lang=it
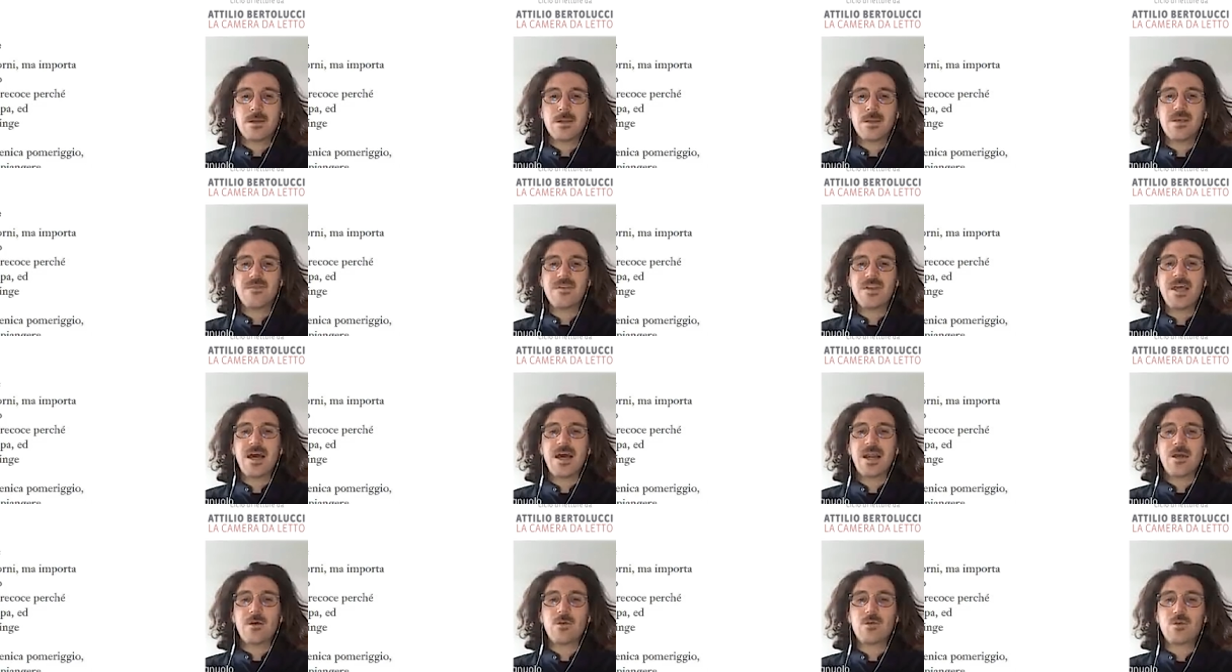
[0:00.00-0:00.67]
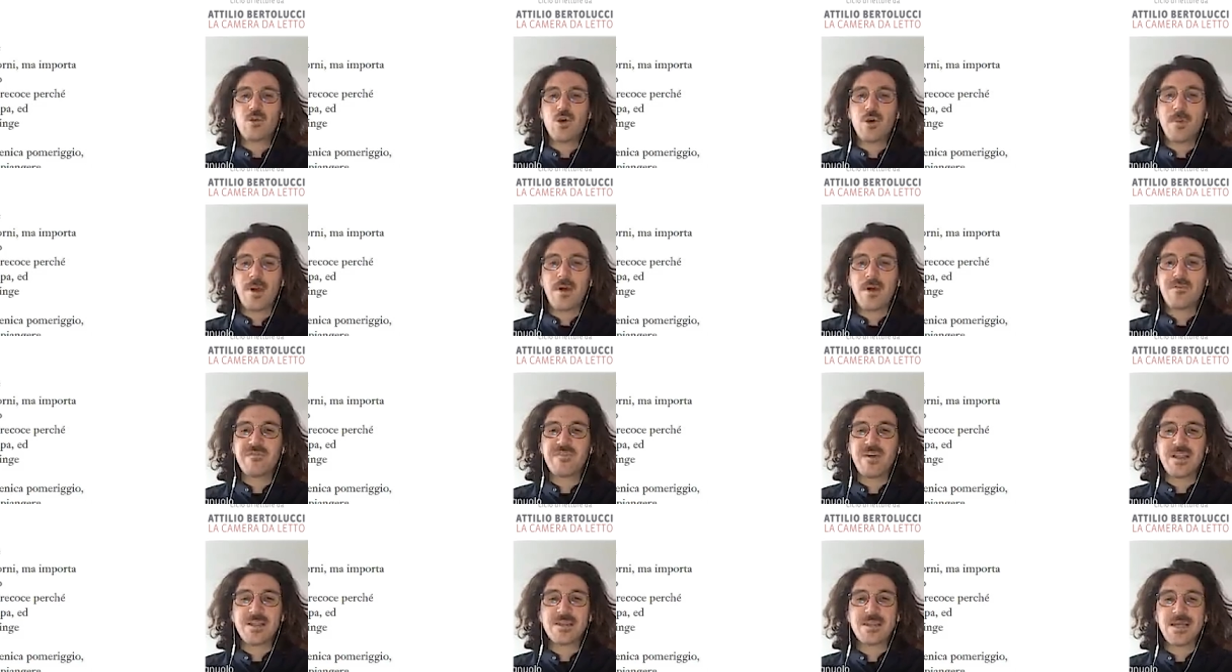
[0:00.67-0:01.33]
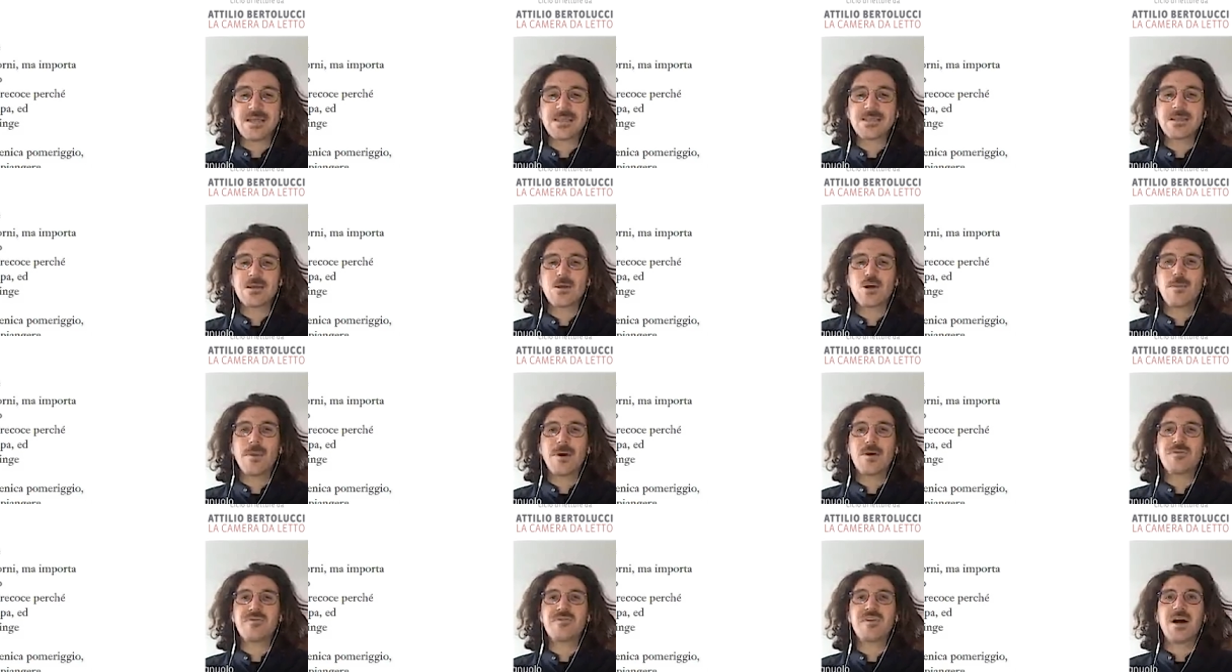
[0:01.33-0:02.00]
deve dare un nome a un
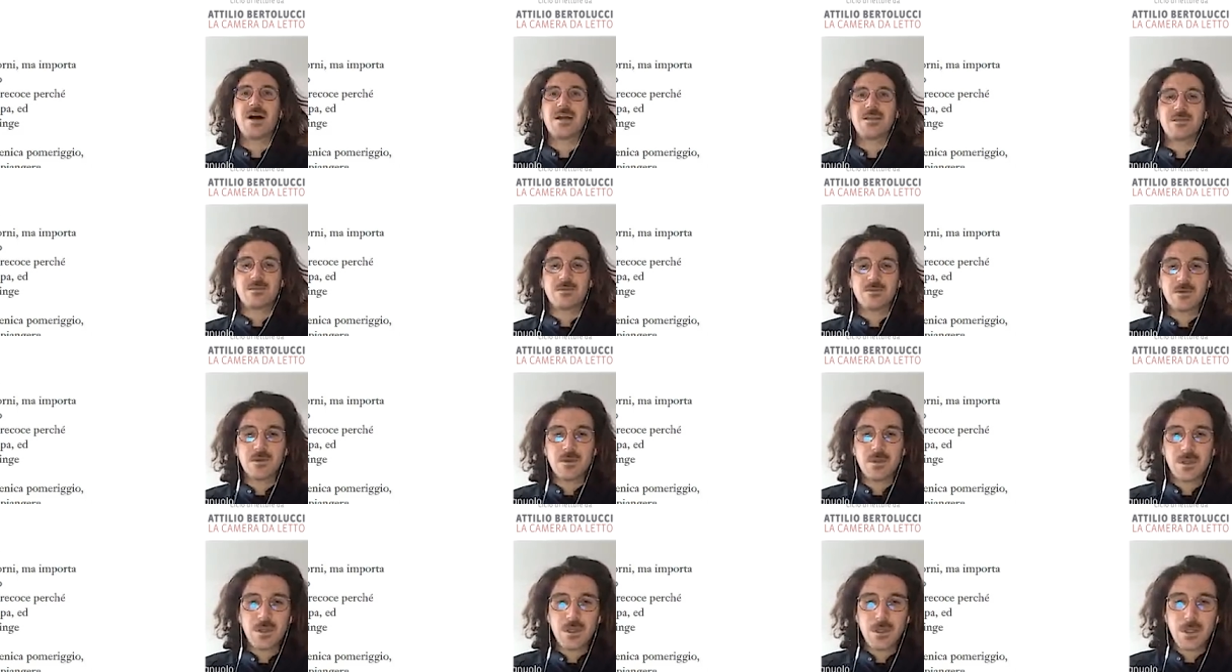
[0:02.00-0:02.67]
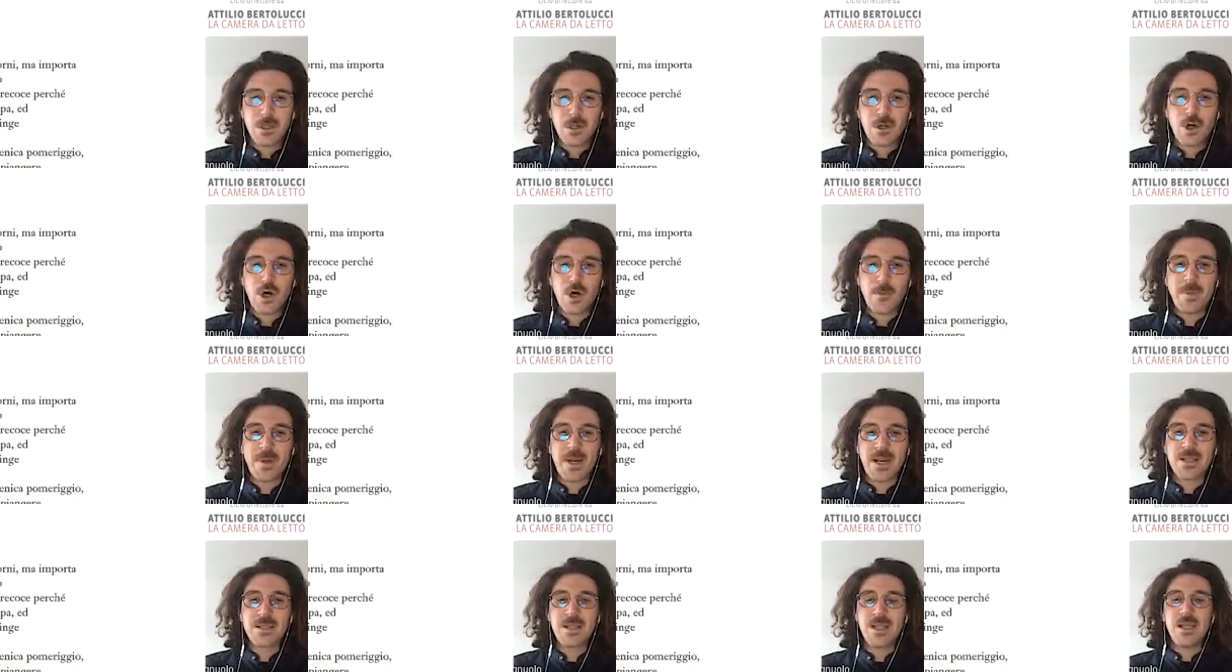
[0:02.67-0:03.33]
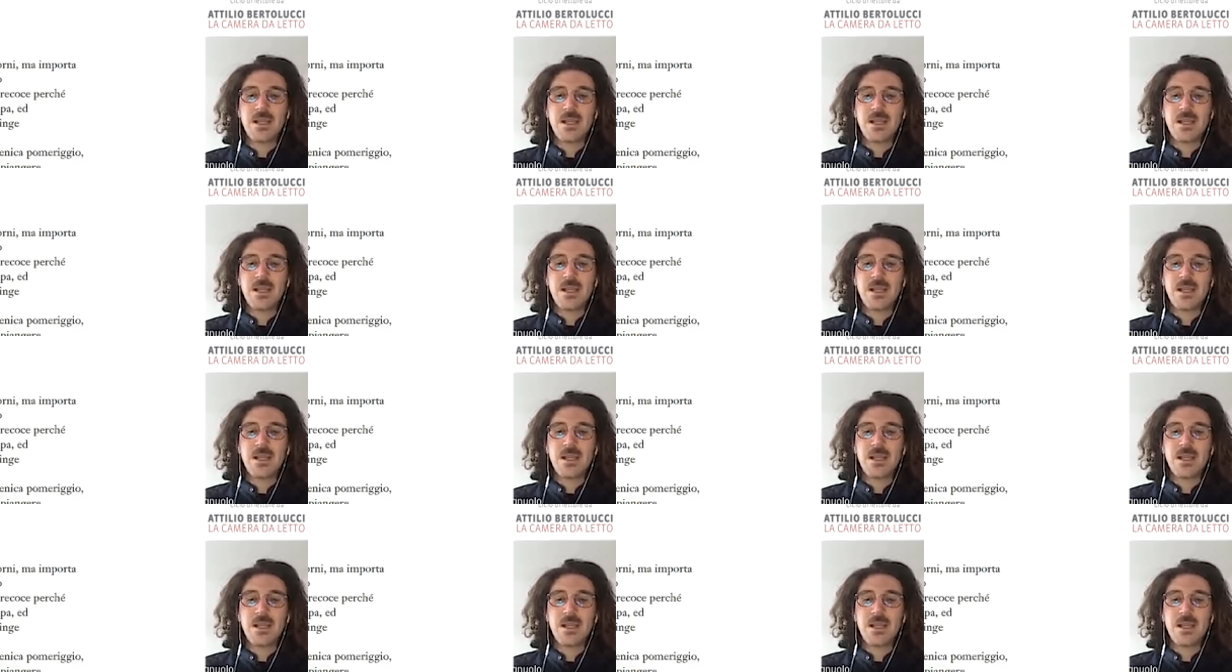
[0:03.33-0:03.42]
fantastico manufatto, opera